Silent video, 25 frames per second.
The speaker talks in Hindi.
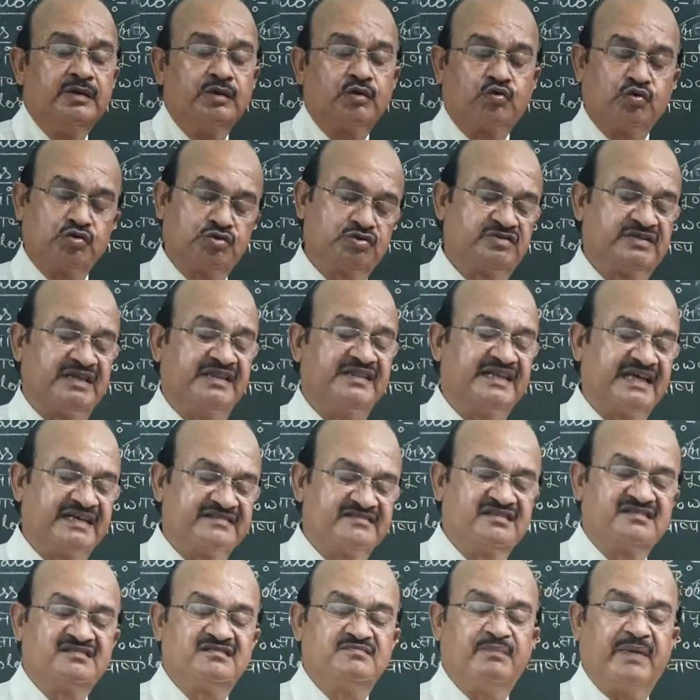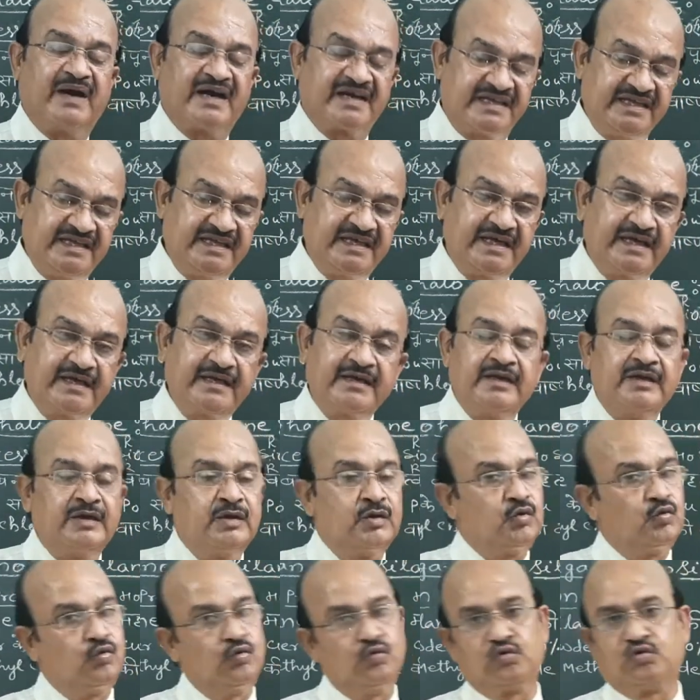कुछ सिंथेसिस बाकी हैं
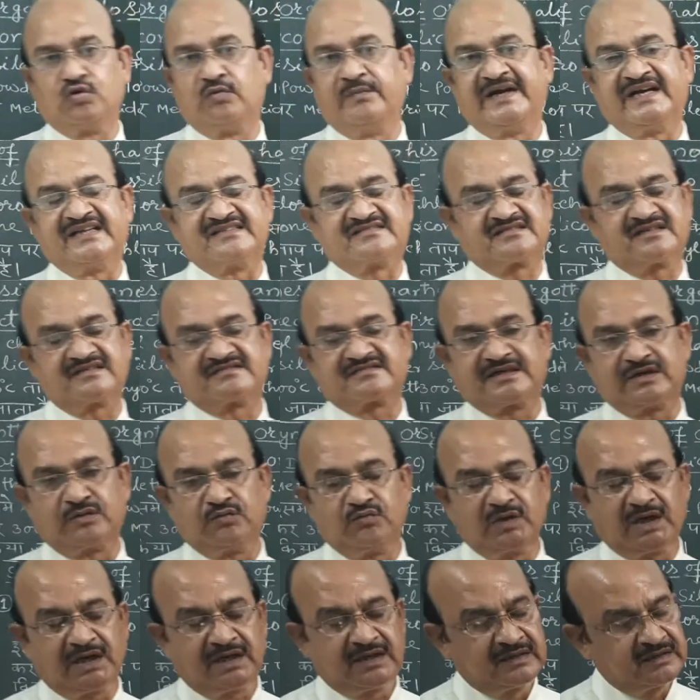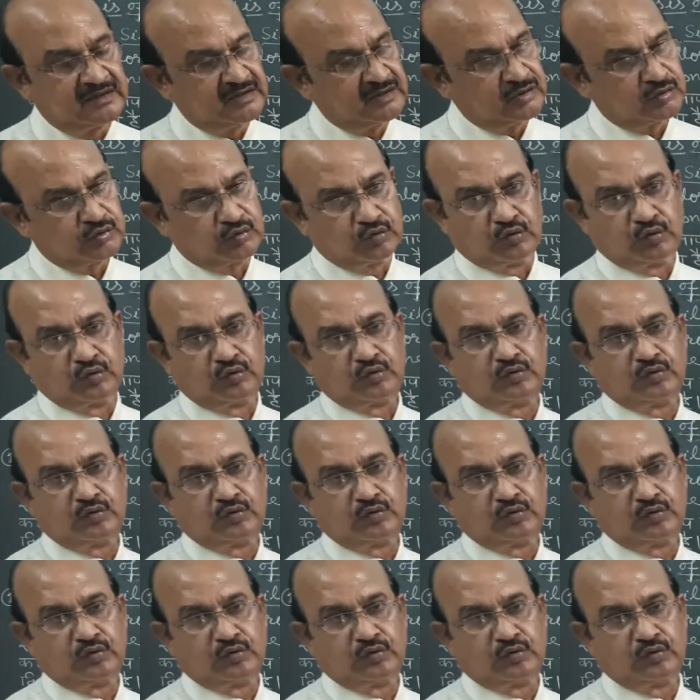उनको मैं डिस्कस करूंगा तो